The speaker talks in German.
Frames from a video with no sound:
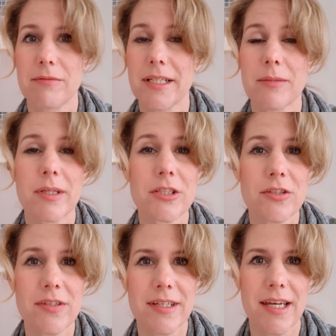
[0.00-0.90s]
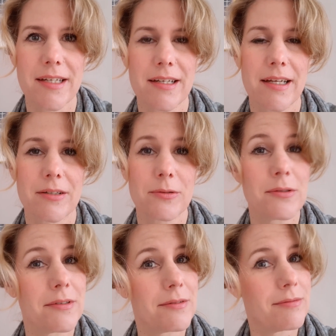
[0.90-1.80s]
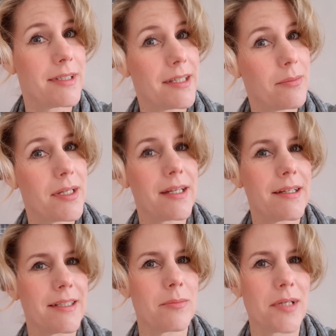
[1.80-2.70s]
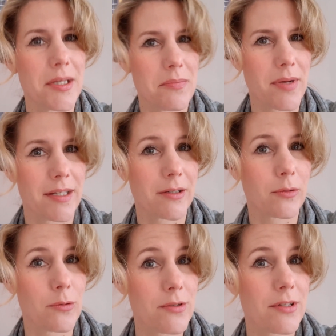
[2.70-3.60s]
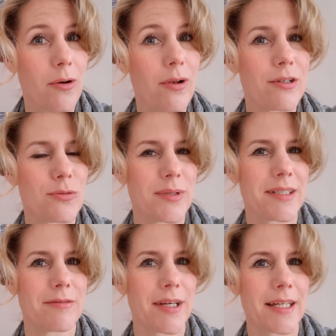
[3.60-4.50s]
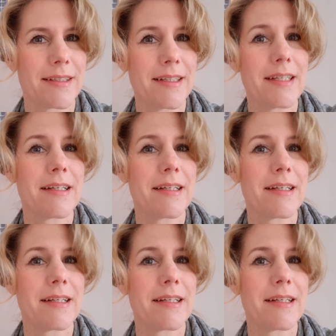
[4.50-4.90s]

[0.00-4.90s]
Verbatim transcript: welche Menschen sie kennenlernt und welche Männer in ihrem Leben eine große Rolle spielen werden,